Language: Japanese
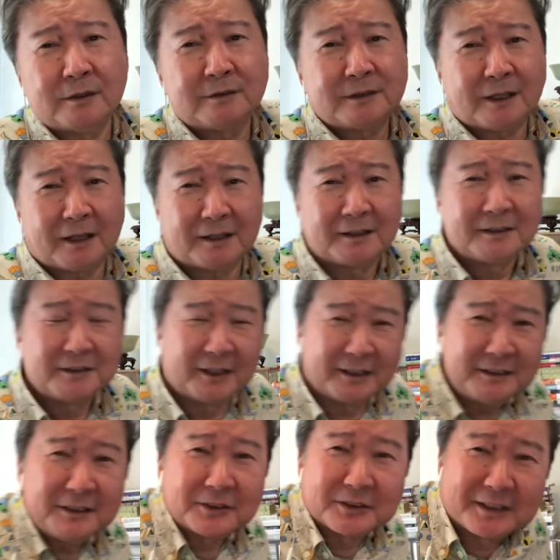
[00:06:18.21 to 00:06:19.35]
さ悪
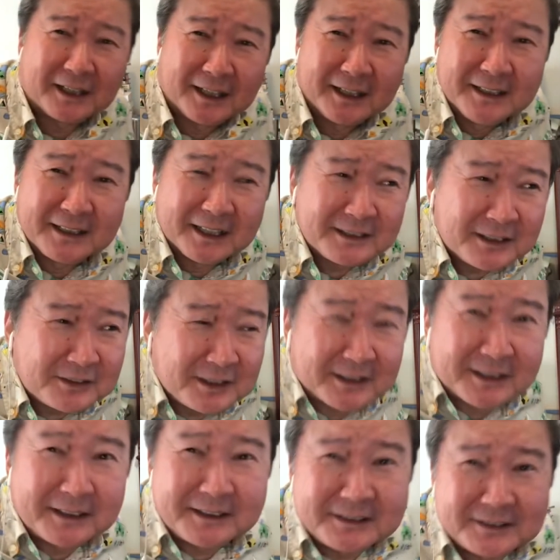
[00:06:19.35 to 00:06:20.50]
いけどさやりたくてやっ
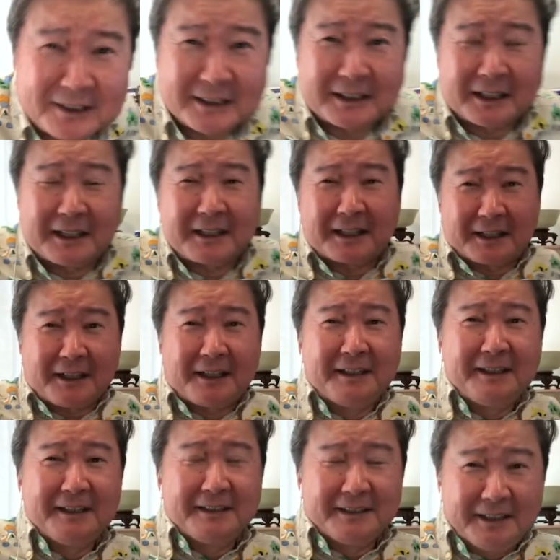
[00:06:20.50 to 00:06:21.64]
てるわけじゃないか
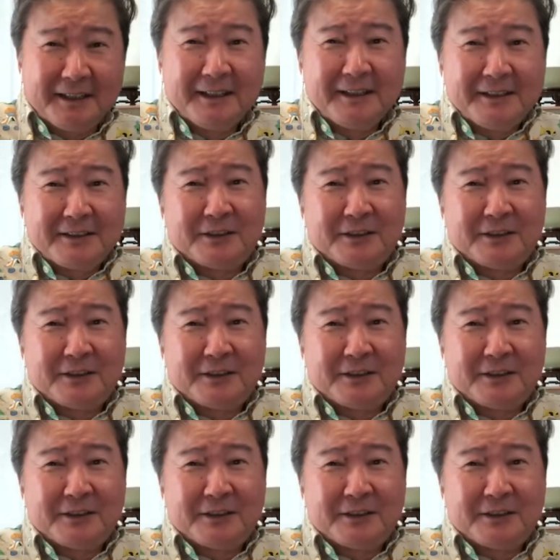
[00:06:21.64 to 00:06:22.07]
ら、ね、